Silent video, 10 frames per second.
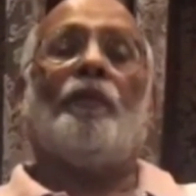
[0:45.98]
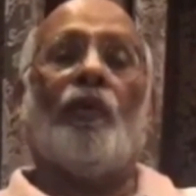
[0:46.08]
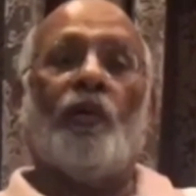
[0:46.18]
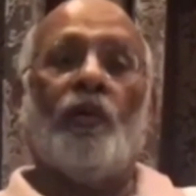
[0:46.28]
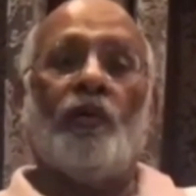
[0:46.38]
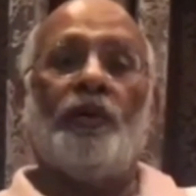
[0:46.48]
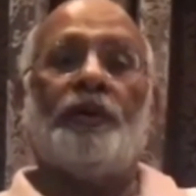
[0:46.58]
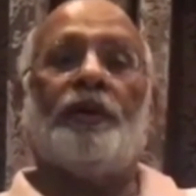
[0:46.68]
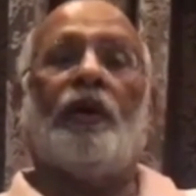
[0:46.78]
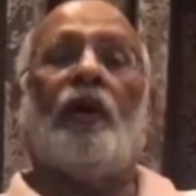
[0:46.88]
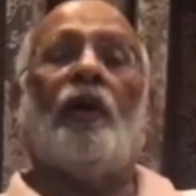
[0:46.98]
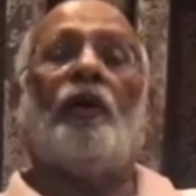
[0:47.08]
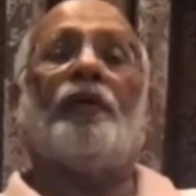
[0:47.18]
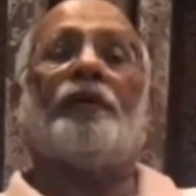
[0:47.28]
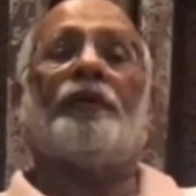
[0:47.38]
बोल्ड
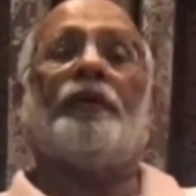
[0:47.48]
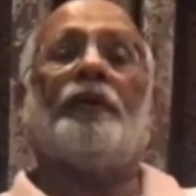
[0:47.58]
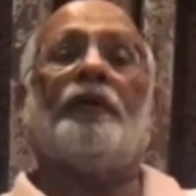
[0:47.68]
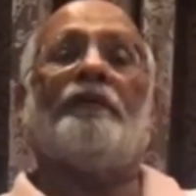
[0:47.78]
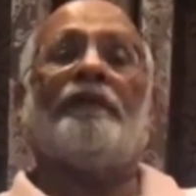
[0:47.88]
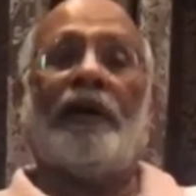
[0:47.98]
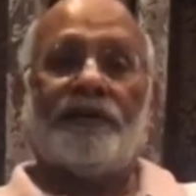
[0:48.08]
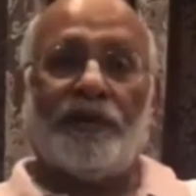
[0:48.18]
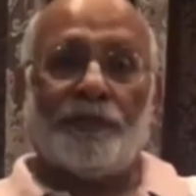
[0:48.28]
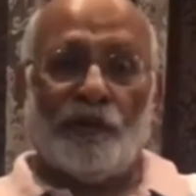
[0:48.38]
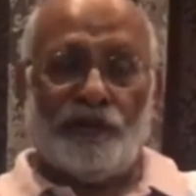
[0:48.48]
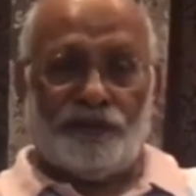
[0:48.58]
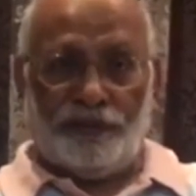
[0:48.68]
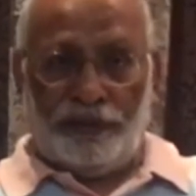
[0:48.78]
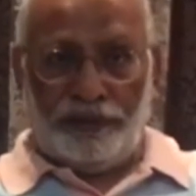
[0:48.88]
और वाज
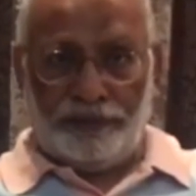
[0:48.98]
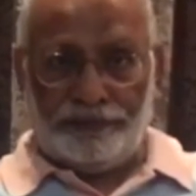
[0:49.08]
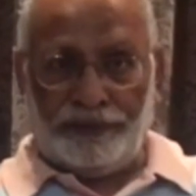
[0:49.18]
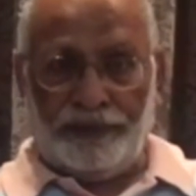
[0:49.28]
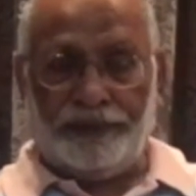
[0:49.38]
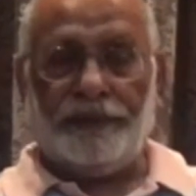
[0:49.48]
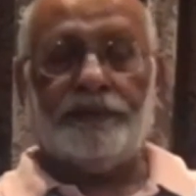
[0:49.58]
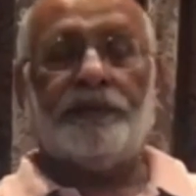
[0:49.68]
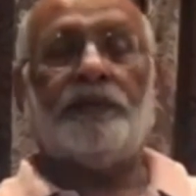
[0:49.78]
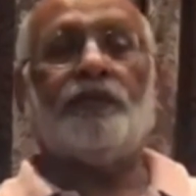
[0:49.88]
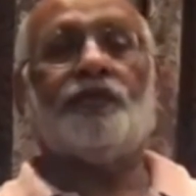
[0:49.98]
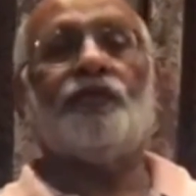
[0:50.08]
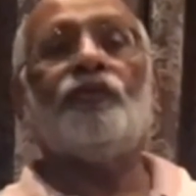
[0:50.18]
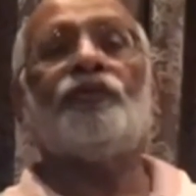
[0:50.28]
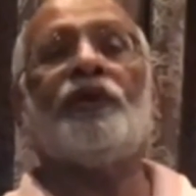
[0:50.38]
पॉलिसी नहीं अख्तियार की थी वो
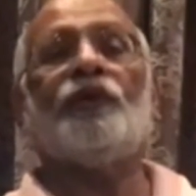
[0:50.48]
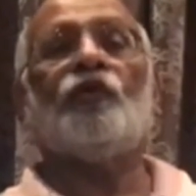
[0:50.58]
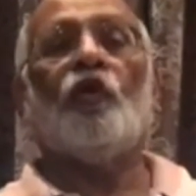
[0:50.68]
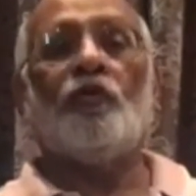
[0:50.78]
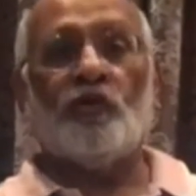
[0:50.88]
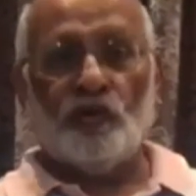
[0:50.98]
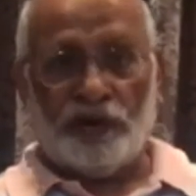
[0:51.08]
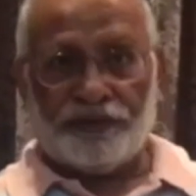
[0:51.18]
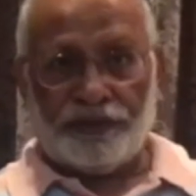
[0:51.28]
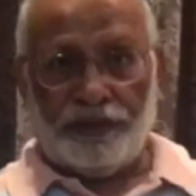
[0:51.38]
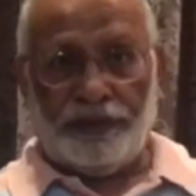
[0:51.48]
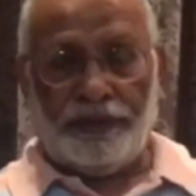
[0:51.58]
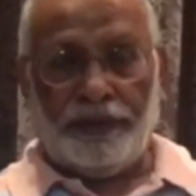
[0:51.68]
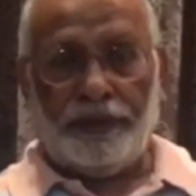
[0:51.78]
शुरू से ही गोमगो का शिकार है